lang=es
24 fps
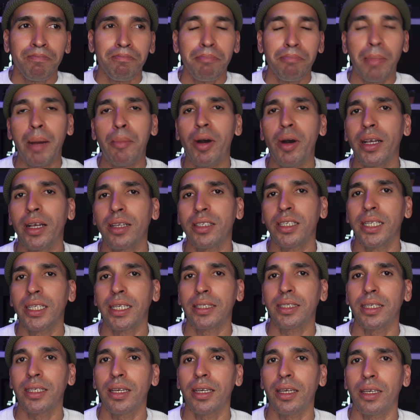vamos a decir
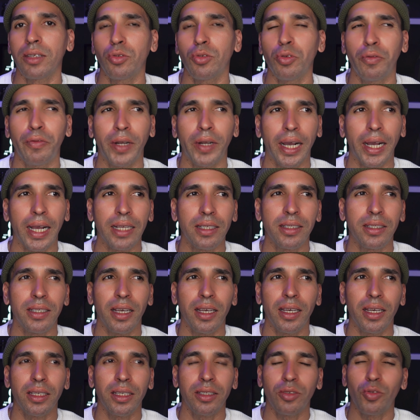así, que sus
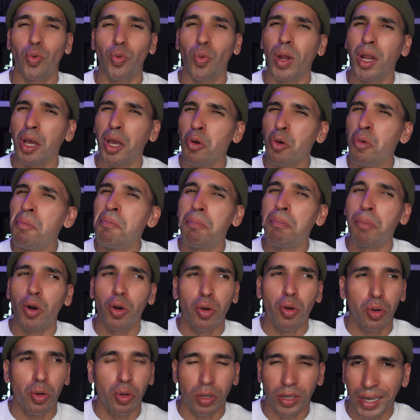fragancias huelen un
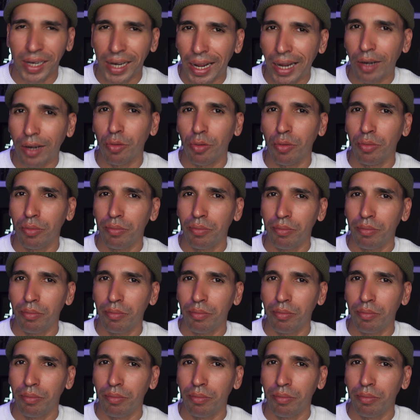poco raro